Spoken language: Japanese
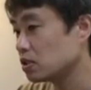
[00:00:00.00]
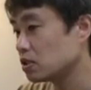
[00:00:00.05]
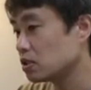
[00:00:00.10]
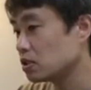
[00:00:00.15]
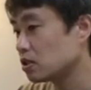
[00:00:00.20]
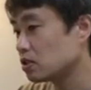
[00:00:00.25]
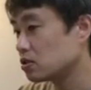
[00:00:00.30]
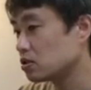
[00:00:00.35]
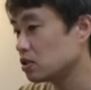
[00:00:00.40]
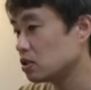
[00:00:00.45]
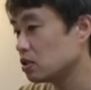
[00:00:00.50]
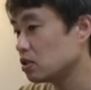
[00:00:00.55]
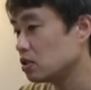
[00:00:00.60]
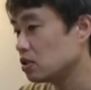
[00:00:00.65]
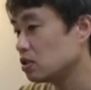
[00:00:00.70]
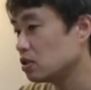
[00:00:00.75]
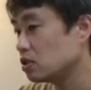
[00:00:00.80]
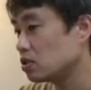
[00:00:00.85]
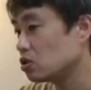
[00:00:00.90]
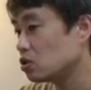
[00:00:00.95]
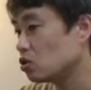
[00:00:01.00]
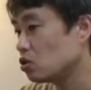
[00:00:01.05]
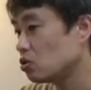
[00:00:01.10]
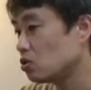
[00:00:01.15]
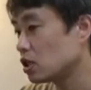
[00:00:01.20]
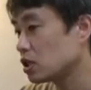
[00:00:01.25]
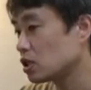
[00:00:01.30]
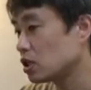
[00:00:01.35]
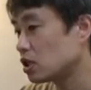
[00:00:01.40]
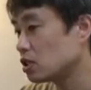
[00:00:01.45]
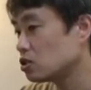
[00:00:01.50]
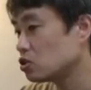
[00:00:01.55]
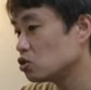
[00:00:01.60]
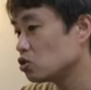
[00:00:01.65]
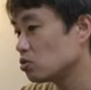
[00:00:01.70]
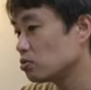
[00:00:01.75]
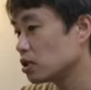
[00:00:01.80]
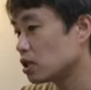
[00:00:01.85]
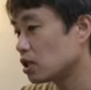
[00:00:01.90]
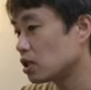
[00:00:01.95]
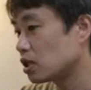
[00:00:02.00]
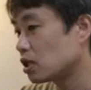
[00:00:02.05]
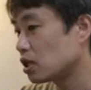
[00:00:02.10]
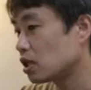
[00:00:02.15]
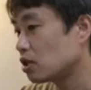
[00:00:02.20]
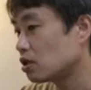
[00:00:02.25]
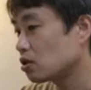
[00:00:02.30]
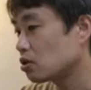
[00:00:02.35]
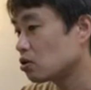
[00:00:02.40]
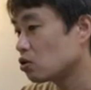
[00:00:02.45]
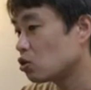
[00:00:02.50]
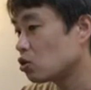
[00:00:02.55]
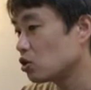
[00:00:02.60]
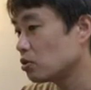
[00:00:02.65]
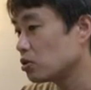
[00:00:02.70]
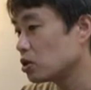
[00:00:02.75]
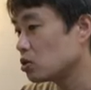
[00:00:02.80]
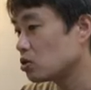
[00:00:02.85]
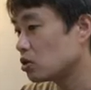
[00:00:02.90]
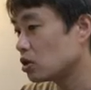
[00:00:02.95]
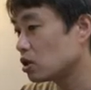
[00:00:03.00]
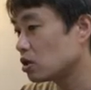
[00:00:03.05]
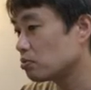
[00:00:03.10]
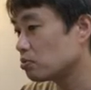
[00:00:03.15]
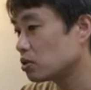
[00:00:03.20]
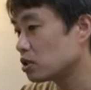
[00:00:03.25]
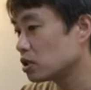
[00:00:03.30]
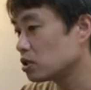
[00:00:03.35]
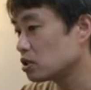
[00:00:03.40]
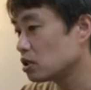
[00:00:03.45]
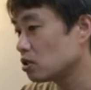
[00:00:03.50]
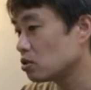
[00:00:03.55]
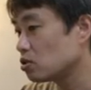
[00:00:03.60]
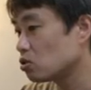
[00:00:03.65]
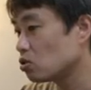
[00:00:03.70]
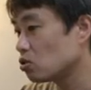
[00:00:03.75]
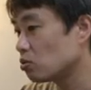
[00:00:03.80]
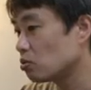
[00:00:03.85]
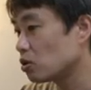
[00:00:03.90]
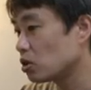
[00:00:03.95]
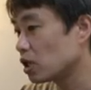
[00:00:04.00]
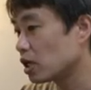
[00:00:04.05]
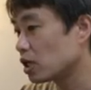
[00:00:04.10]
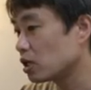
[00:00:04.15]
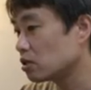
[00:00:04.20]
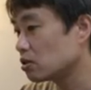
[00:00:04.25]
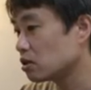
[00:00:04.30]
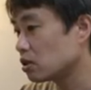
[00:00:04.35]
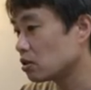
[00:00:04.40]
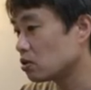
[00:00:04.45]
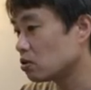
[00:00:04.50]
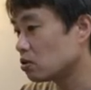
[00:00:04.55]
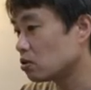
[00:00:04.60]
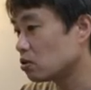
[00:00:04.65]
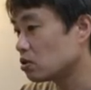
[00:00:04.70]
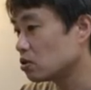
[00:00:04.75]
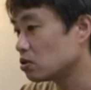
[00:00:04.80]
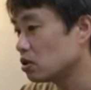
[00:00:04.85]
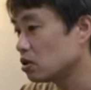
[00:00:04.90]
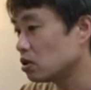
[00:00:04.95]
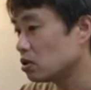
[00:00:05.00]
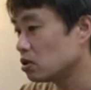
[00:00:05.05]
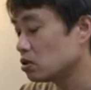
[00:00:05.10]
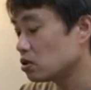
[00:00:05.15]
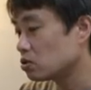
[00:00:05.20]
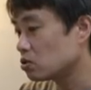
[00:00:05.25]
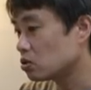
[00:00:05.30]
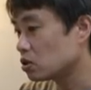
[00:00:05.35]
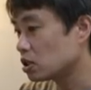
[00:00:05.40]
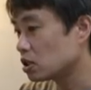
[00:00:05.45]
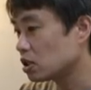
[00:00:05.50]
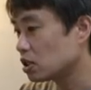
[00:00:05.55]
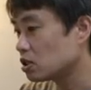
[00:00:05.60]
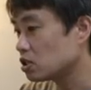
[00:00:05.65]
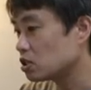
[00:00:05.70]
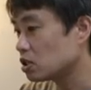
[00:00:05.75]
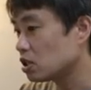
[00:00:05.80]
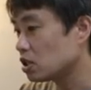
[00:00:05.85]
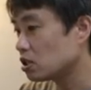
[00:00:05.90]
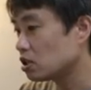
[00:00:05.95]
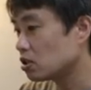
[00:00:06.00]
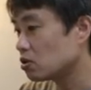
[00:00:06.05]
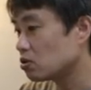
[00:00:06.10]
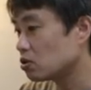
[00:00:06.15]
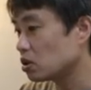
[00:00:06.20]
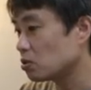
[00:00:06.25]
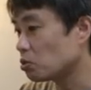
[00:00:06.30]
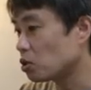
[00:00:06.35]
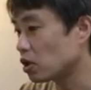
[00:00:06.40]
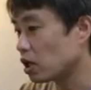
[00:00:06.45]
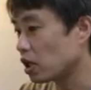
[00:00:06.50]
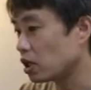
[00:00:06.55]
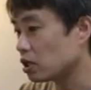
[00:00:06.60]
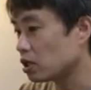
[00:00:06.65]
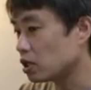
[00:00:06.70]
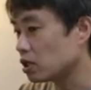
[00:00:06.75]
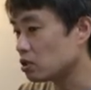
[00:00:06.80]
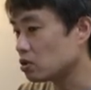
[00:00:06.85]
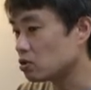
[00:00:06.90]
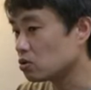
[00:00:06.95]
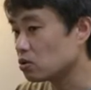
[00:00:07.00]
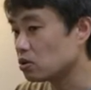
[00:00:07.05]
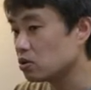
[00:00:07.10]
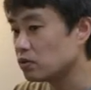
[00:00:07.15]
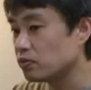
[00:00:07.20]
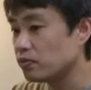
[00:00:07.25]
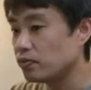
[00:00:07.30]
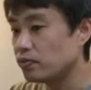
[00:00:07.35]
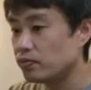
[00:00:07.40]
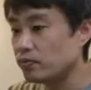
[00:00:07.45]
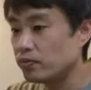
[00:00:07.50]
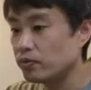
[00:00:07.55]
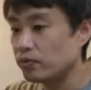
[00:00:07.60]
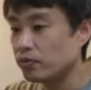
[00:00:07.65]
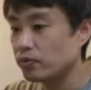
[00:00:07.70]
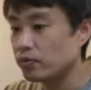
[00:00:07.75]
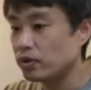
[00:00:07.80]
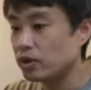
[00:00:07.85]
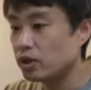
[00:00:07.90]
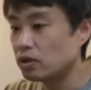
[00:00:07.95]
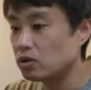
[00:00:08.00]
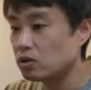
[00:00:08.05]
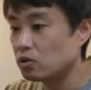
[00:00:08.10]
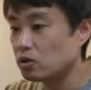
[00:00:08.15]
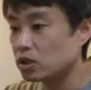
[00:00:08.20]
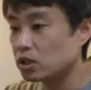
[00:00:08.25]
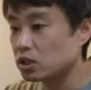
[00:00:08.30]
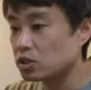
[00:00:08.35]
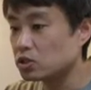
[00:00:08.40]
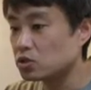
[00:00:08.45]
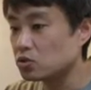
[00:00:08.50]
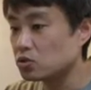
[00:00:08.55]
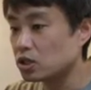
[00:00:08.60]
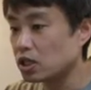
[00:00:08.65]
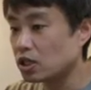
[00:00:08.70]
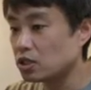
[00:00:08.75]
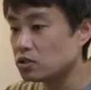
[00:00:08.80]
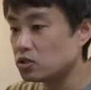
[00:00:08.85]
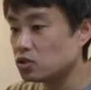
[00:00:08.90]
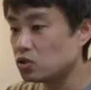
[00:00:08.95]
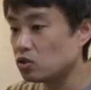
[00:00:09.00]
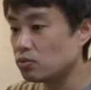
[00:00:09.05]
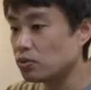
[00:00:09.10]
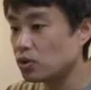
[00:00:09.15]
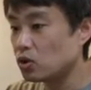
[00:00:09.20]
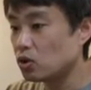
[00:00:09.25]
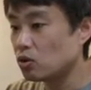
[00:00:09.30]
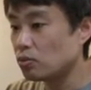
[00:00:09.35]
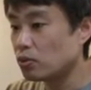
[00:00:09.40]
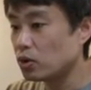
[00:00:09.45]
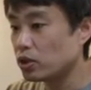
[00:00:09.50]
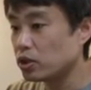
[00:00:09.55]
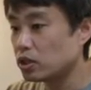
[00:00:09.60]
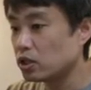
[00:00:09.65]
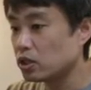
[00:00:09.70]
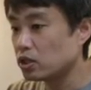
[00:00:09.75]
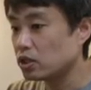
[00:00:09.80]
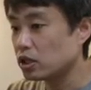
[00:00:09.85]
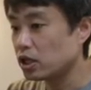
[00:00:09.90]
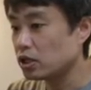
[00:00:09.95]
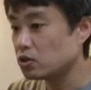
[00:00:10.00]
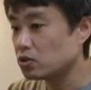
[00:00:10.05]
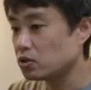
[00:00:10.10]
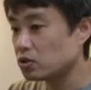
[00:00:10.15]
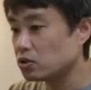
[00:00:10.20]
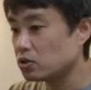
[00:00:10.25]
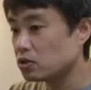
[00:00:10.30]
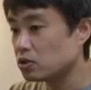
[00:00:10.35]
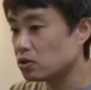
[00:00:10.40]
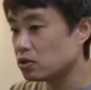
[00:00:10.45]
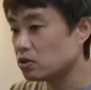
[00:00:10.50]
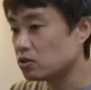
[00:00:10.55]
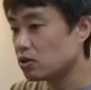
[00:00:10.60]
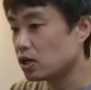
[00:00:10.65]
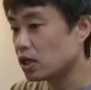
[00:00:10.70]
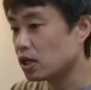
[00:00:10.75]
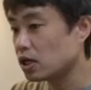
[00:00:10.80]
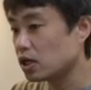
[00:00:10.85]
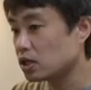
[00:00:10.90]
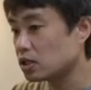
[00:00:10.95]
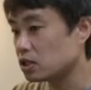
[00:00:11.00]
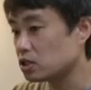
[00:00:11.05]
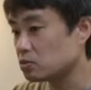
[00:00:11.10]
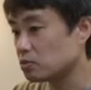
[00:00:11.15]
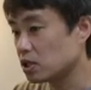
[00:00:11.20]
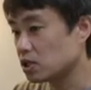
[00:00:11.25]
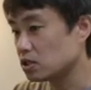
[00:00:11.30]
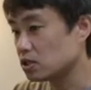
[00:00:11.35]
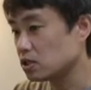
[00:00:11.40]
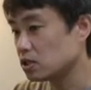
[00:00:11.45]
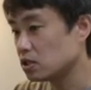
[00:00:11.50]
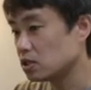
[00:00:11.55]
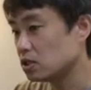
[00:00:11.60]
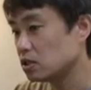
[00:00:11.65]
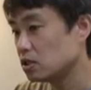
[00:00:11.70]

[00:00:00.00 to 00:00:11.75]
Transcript: 逆に今日は誕生日だから恋人からプレゼントをもらえるだろうと期待していたのにもらえないとなんで私の誕生日を覚えていないのよと腹が立ちます